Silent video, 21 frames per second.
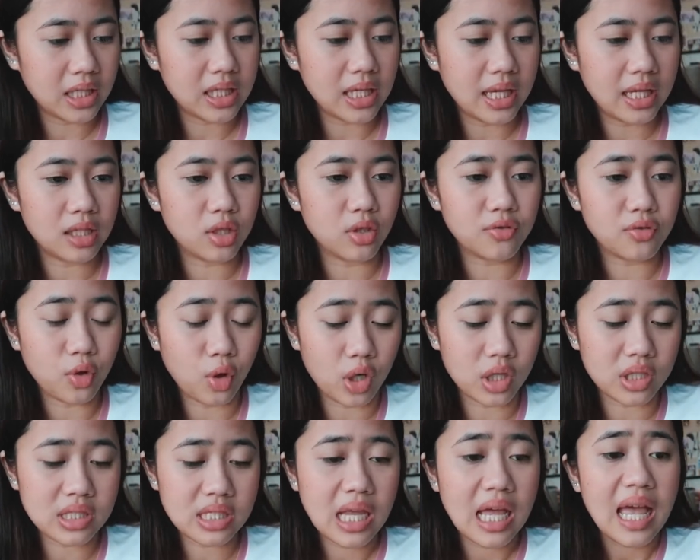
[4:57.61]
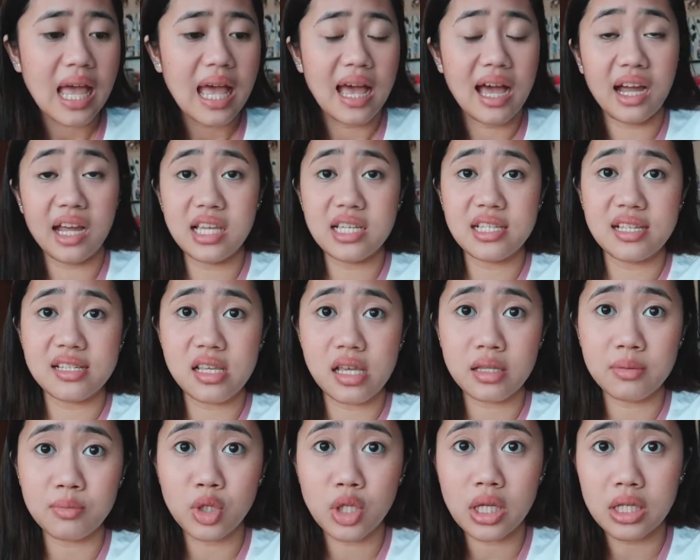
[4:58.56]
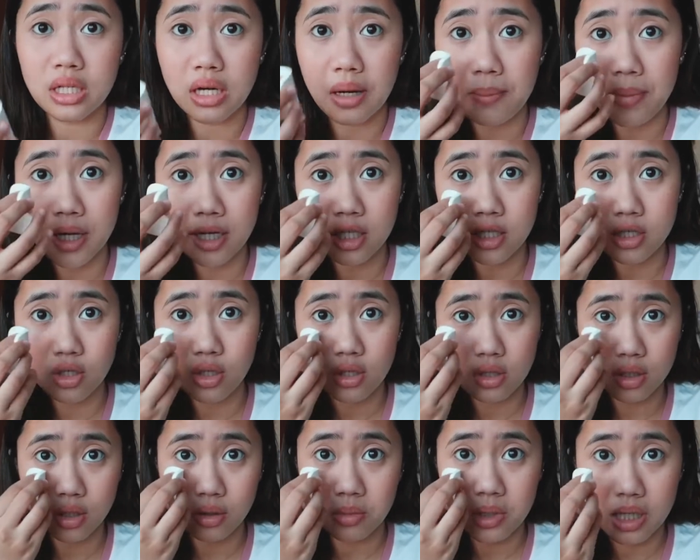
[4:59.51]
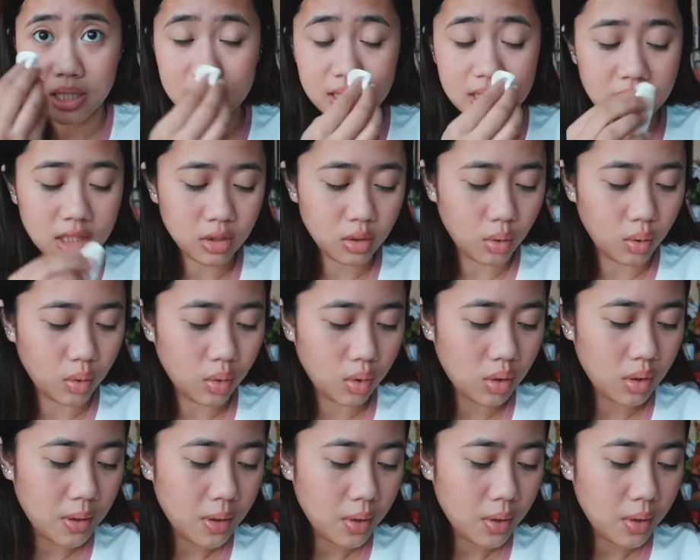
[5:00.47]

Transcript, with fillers: And of course, ang isa-set mo lang naman is yung mga dito,